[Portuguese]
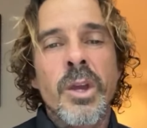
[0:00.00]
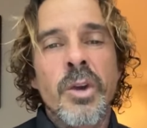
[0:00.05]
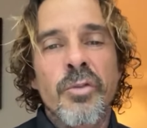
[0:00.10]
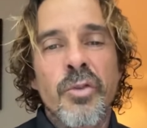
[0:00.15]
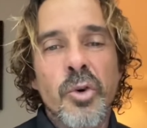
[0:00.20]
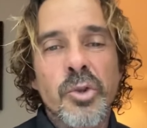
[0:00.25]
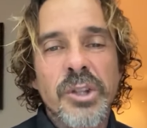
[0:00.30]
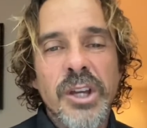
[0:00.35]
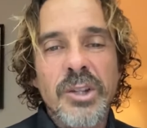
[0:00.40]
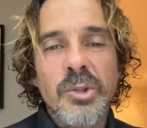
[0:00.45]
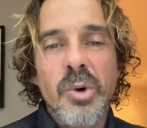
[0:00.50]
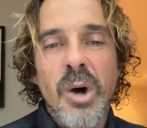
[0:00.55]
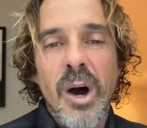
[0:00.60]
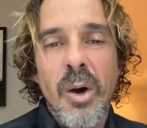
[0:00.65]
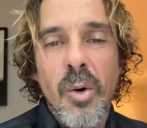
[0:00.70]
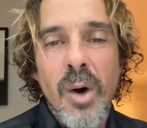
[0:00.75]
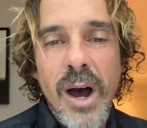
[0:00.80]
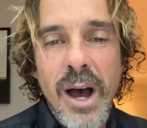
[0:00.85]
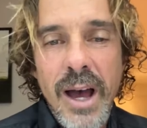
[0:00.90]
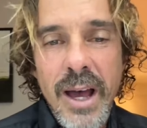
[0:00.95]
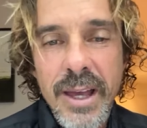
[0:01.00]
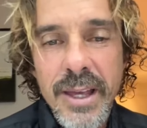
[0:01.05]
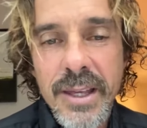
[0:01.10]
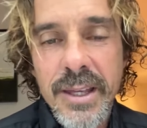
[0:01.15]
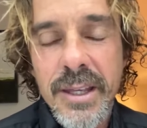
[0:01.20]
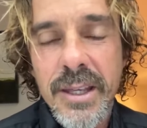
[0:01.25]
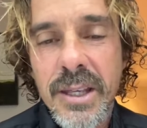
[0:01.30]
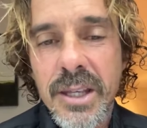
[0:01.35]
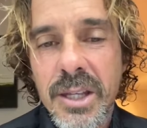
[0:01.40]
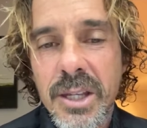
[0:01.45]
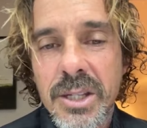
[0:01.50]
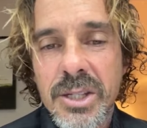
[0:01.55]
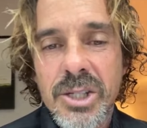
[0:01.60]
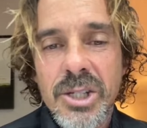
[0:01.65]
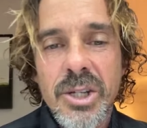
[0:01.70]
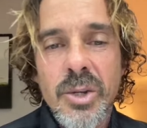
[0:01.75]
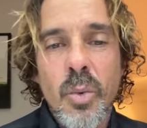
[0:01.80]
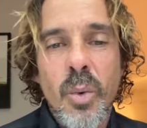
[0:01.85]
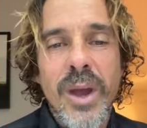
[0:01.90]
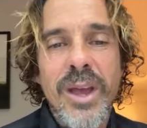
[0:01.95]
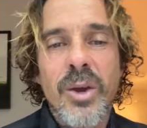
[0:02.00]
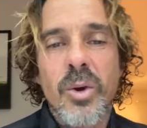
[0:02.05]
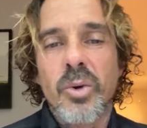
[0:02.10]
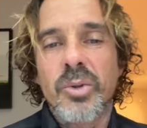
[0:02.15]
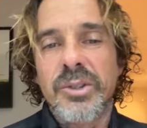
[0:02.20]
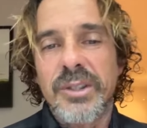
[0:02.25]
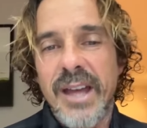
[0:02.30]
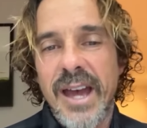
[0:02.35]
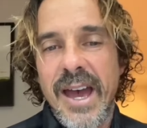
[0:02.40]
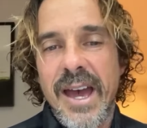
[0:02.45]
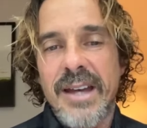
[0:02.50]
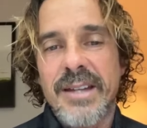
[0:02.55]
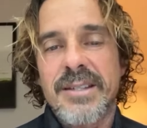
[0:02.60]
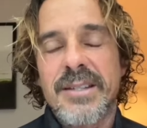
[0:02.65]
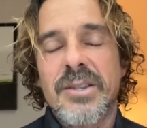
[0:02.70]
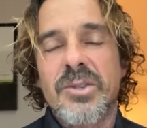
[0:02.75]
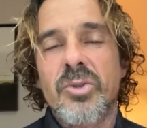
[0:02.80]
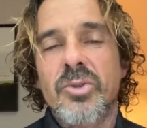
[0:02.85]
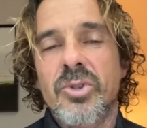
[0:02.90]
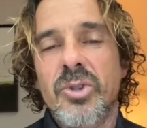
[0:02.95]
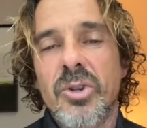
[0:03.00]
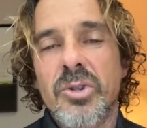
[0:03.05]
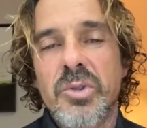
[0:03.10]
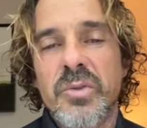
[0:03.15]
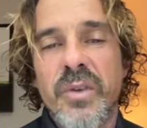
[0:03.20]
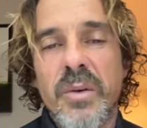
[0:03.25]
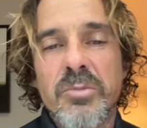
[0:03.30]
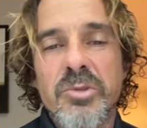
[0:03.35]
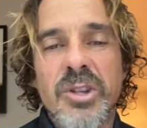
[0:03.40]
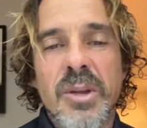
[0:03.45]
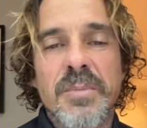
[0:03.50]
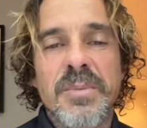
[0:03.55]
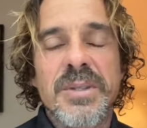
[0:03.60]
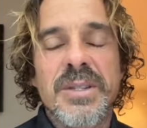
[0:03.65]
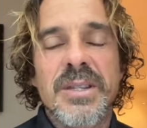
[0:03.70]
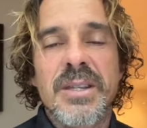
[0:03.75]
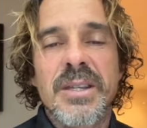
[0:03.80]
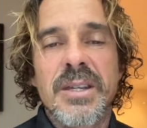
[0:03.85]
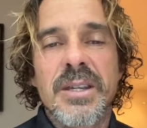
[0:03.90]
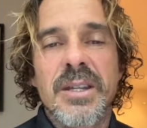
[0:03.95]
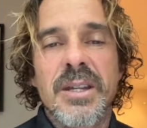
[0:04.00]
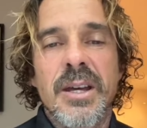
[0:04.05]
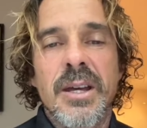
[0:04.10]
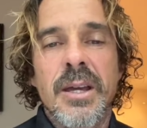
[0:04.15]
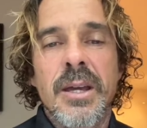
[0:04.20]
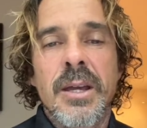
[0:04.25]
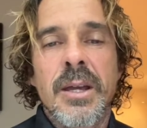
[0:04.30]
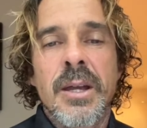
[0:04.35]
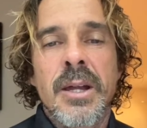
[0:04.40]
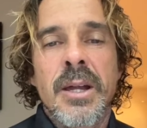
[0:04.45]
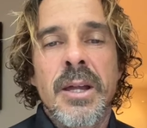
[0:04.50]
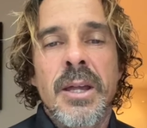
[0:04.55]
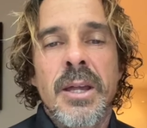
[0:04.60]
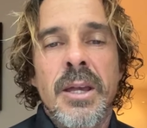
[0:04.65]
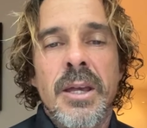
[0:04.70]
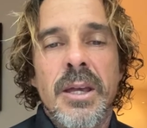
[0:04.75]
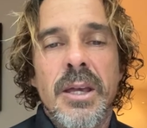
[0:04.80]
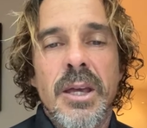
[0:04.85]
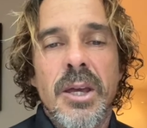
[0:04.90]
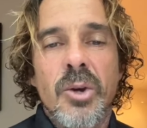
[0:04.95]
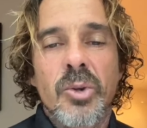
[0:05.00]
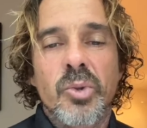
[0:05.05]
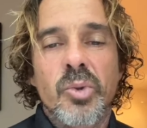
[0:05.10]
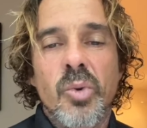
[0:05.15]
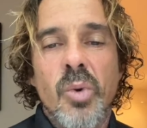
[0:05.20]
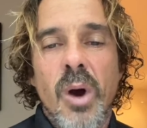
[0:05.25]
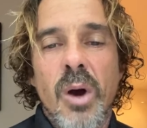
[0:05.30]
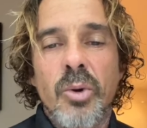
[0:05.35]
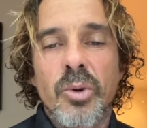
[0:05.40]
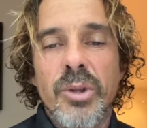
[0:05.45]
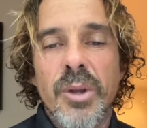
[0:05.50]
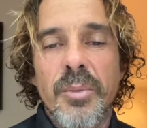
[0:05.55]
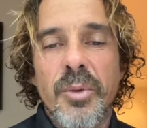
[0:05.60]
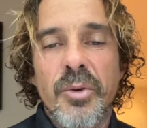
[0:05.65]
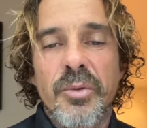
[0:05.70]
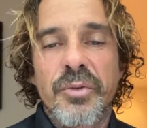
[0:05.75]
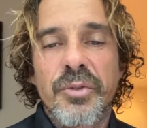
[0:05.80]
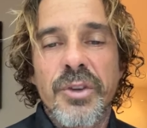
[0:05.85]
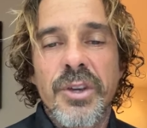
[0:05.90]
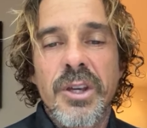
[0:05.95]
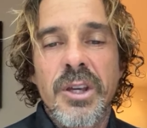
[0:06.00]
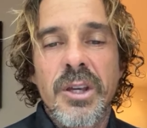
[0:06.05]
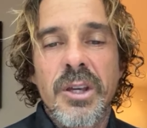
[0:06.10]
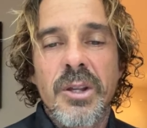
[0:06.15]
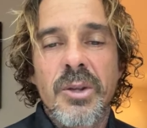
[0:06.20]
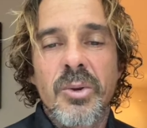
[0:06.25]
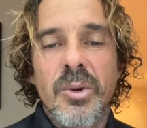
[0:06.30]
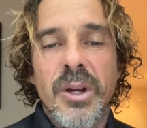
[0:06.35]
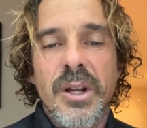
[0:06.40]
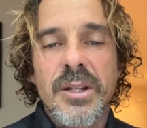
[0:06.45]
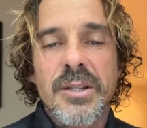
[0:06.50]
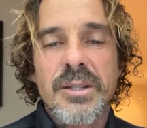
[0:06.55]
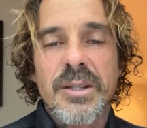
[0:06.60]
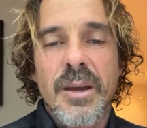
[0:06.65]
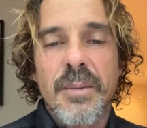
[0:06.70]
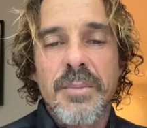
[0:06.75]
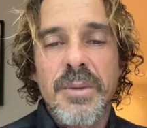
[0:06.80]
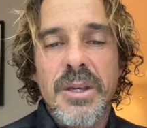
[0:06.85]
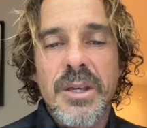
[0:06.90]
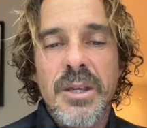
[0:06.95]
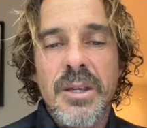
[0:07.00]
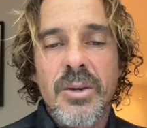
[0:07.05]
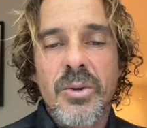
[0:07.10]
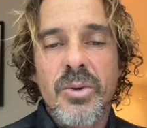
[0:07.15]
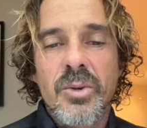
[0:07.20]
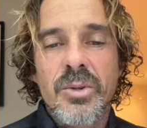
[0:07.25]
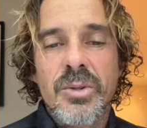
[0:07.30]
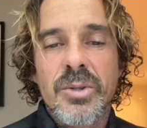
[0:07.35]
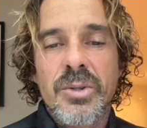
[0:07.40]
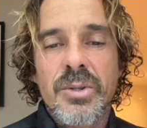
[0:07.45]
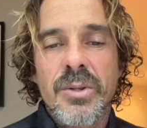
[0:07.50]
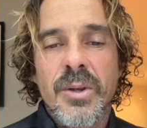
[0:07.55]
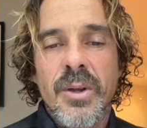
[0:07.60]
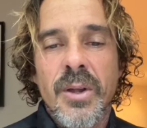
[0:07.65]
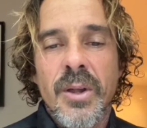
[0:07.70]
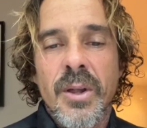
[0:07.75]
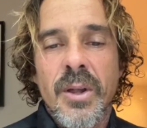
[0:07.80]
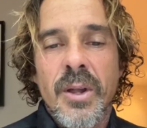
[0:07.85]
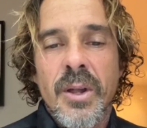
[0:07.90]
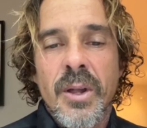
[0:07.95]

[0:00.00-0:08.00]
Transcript: Eu voltei do Hawaii e de Waco, Texas, onde nós fomos na piscina. Eu, tô com a Ruda, meu filho, grandes amigos.